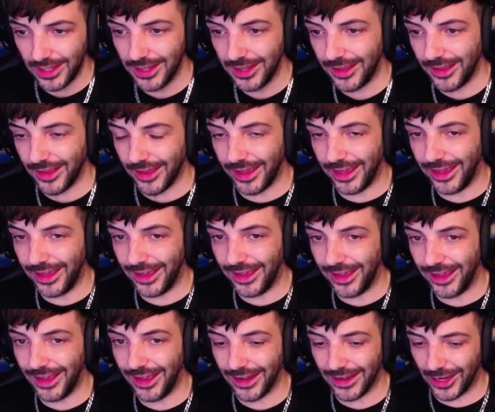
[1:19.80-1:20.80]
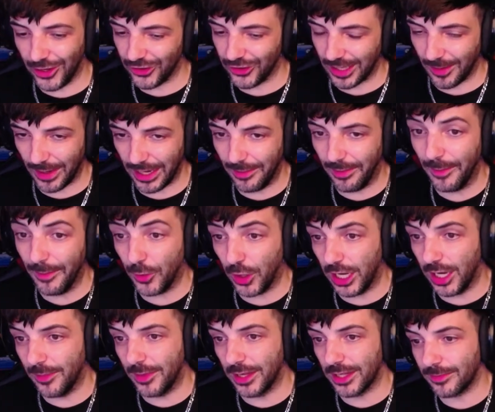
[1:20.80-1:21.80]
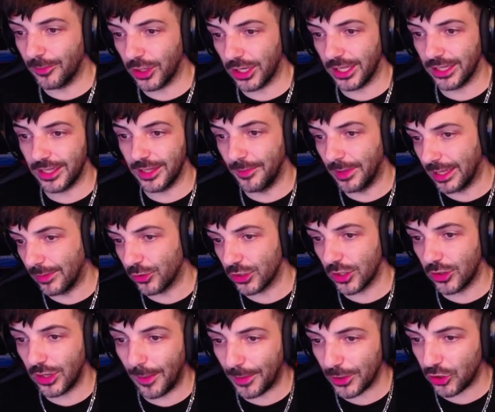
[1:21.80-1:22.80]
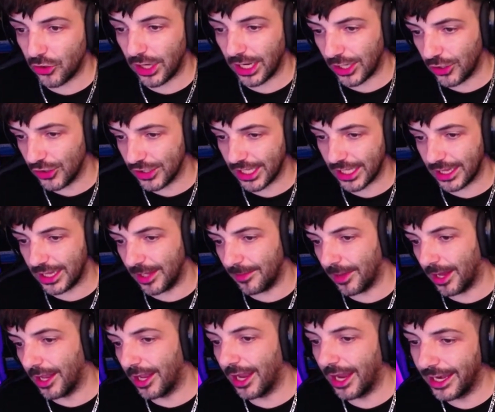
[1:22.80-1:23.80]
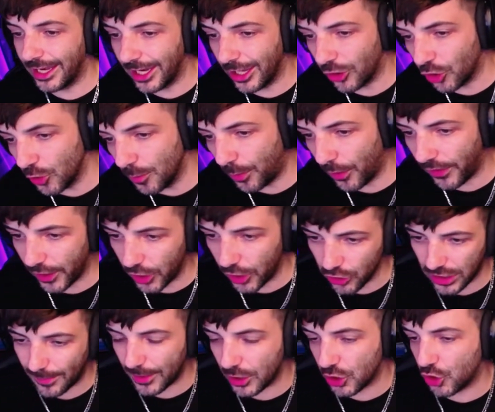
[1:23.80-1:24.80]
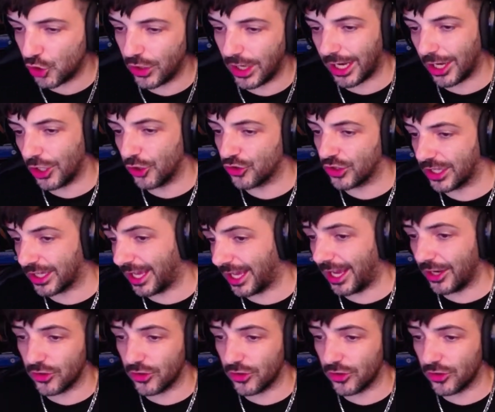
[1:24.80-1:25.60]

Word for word: eh, claro, es que van a haber problemas, porque si metemos a una persona que no es activa en el grupo de otra persona que no sé qué,